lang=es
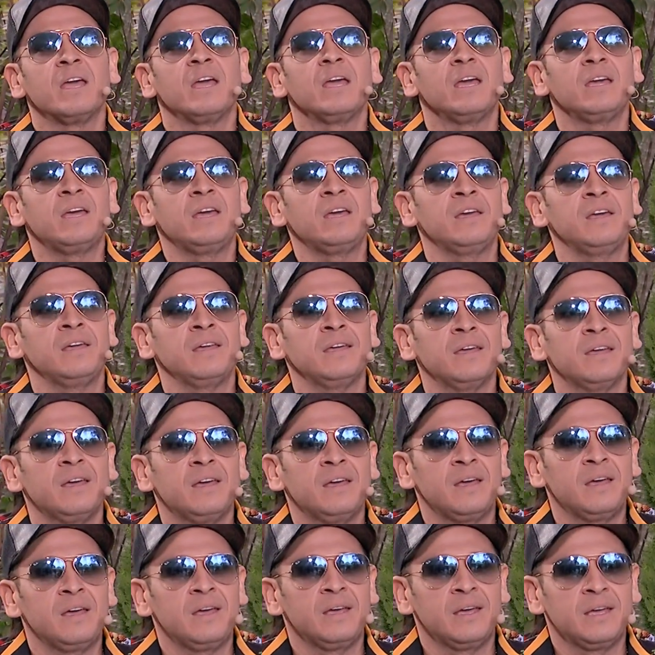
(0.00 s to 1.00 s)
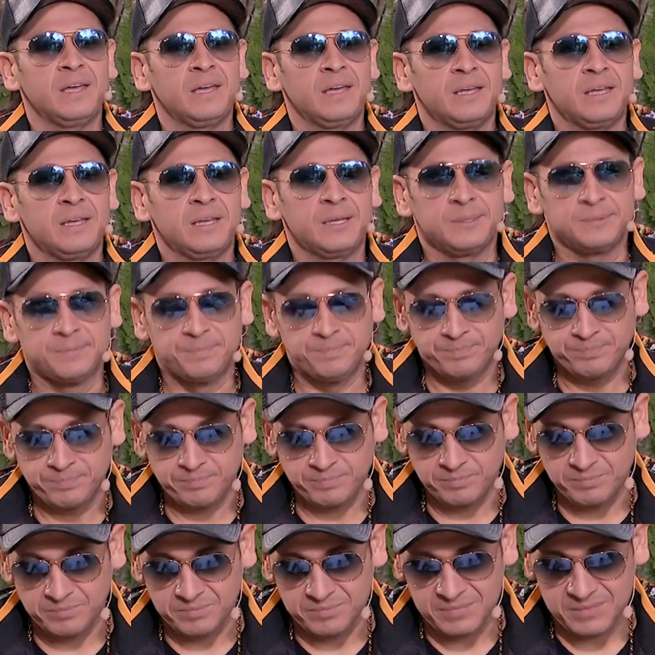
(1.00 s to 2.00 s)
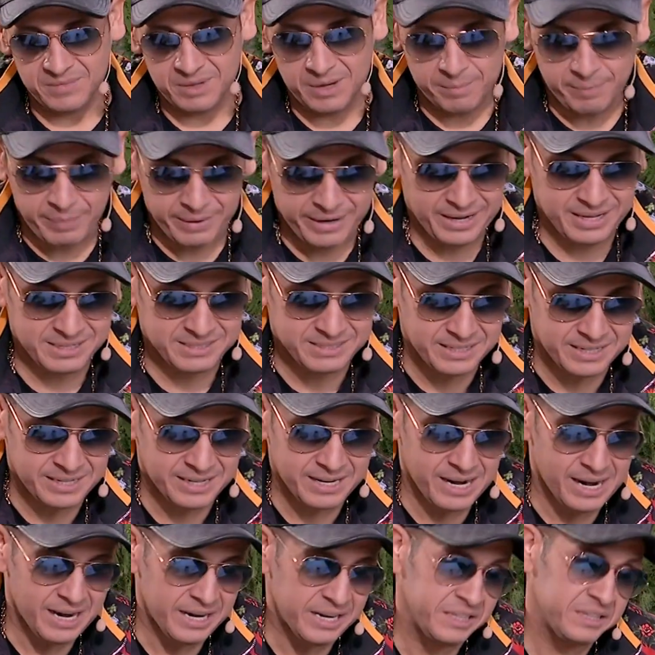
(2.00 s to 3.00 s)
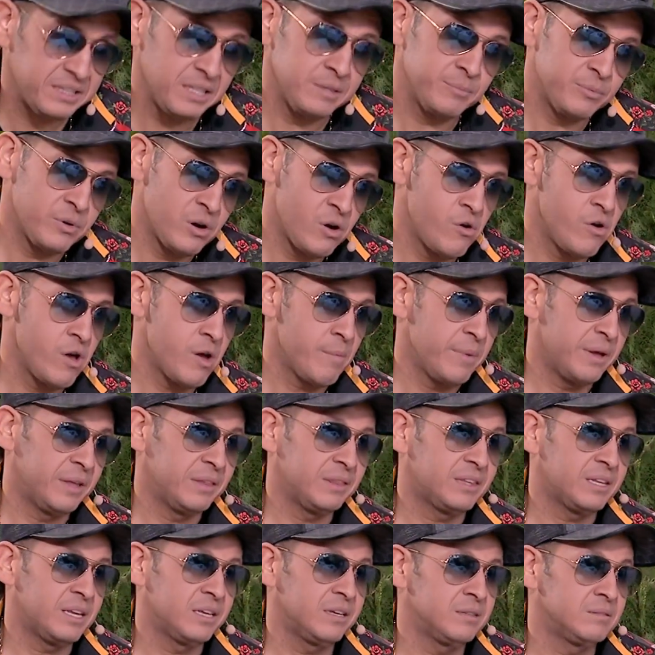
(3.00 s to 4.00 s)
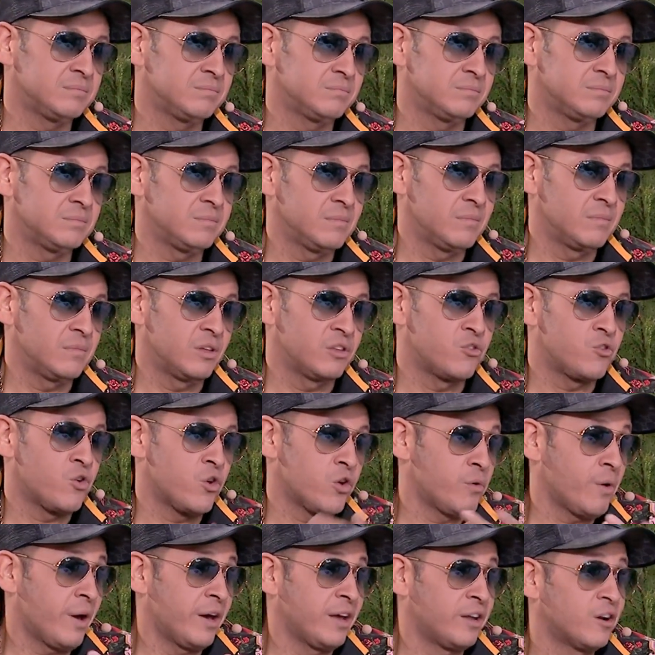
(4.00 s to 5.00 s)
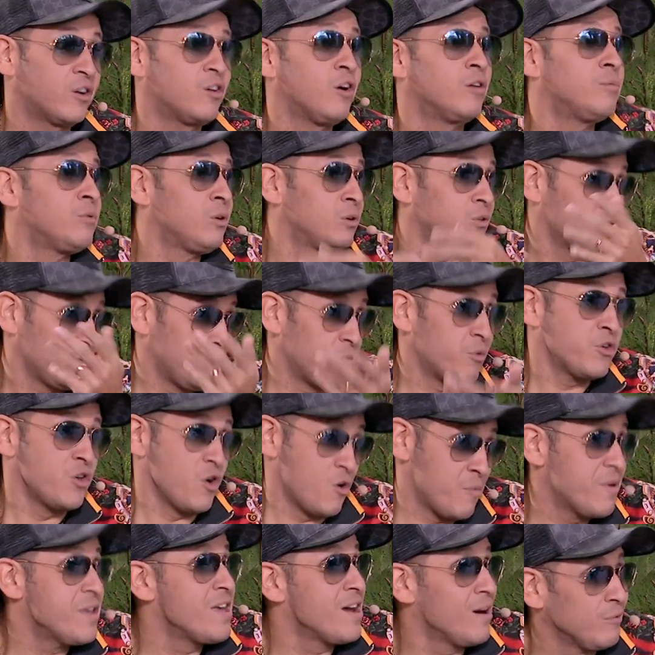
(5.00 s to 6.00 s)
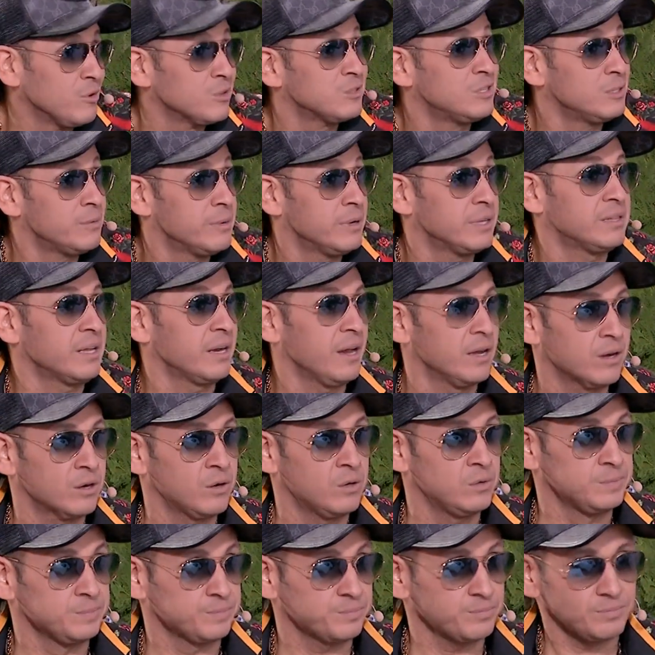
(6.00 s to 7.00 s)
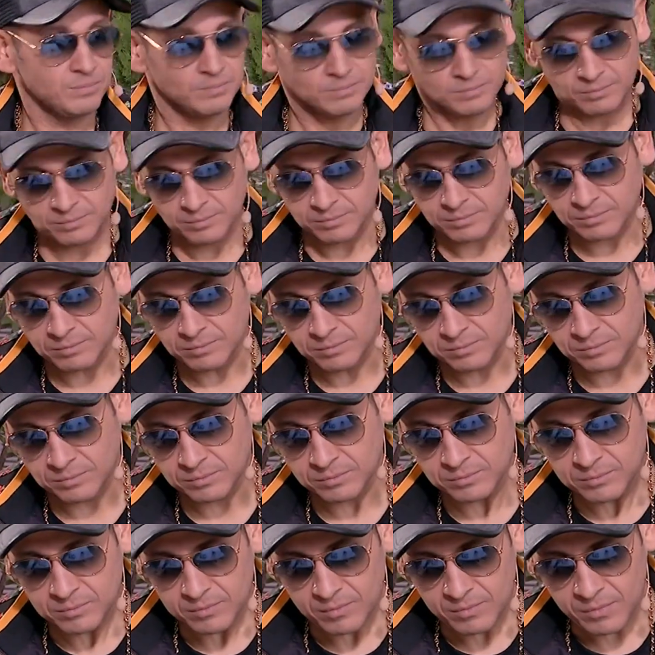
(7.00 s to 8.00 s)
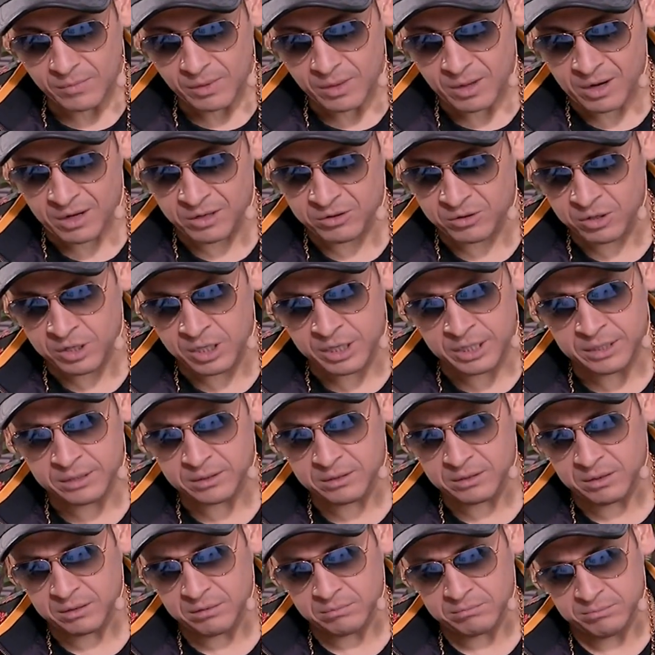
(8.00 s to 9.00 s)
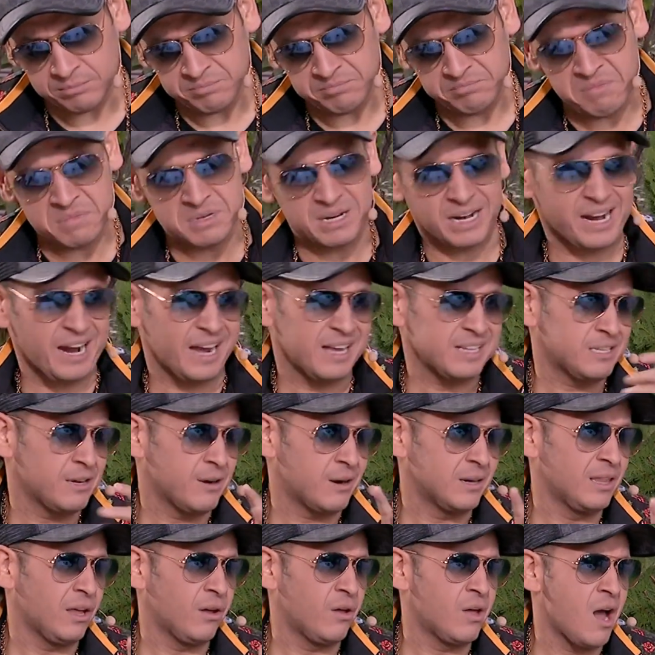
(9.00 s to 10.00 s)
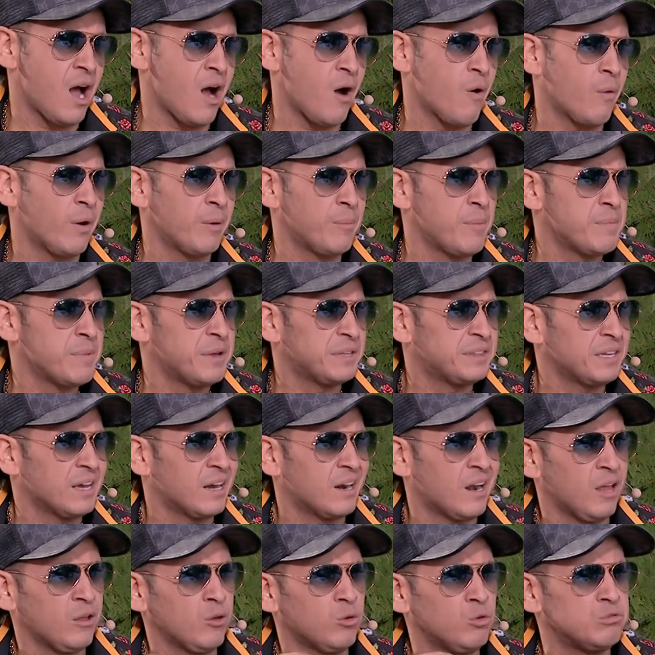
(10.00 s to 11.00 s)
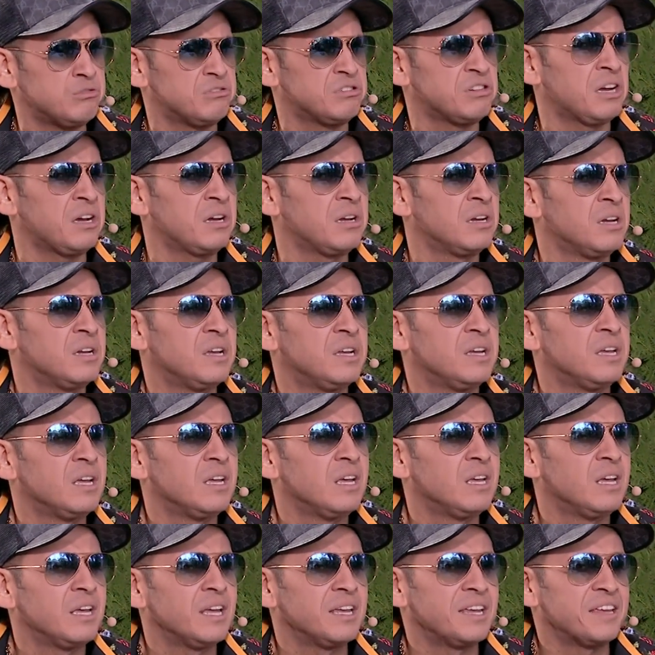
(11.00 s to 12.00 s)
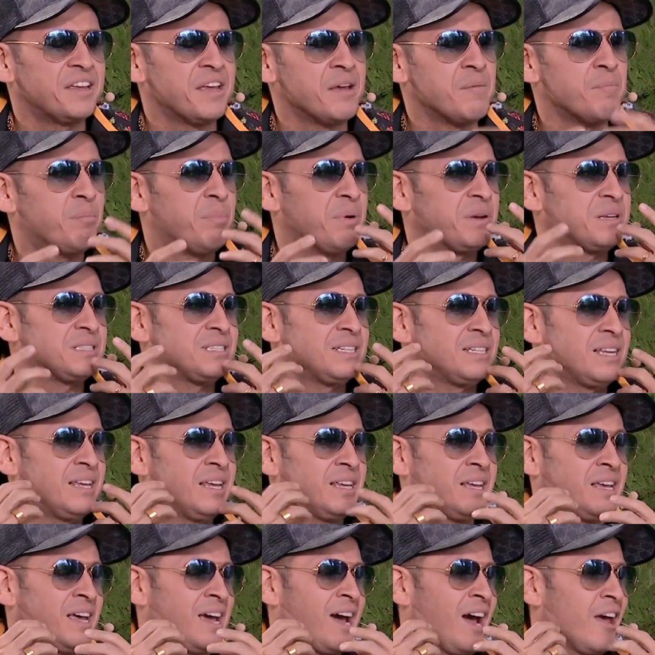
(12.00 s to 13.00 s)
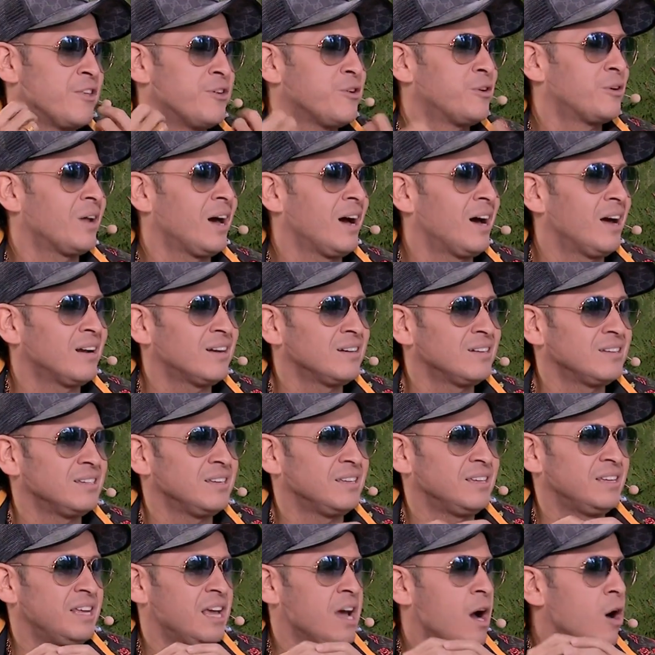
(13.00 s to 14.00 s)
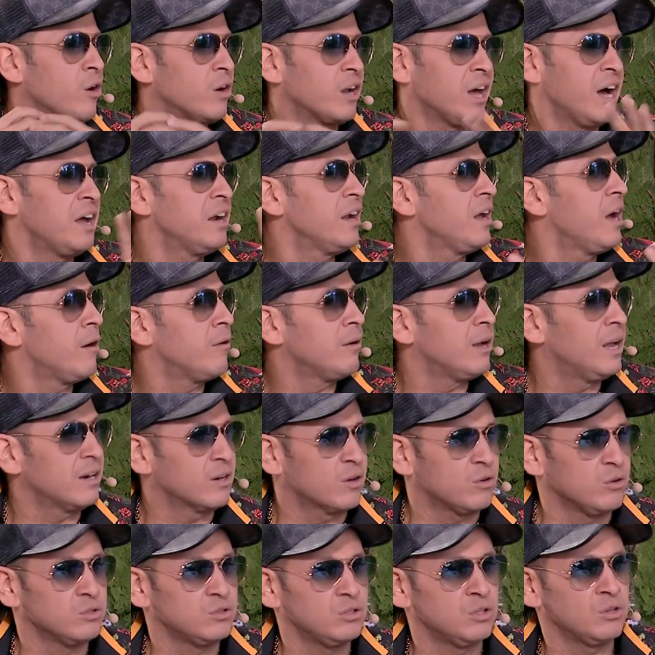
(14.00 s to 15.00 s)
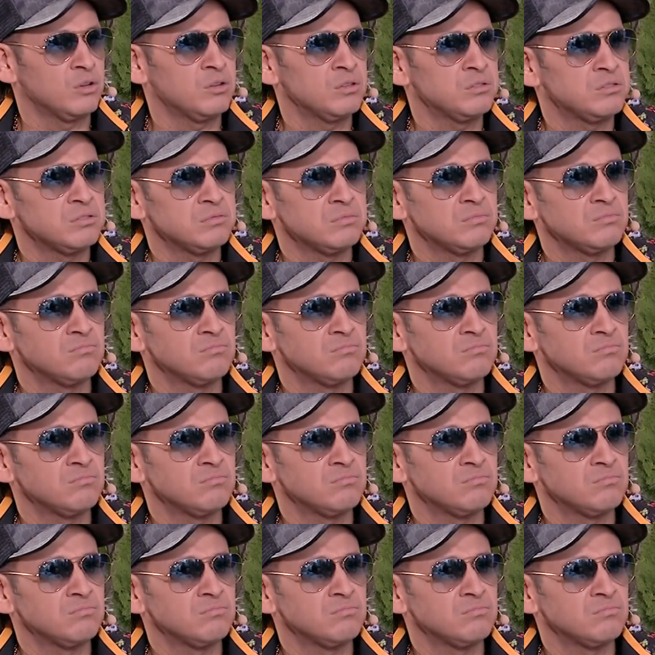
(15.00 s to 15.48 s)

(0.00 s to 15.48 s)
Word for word: Y eh, para ese reality, pues obviamente yo iba a ir como, como yo me llamo Silvestre Angón. Entonces me cae ese baldado de agua, me metí a la ducha y empecé a llorar y a orar, a hablar con Dios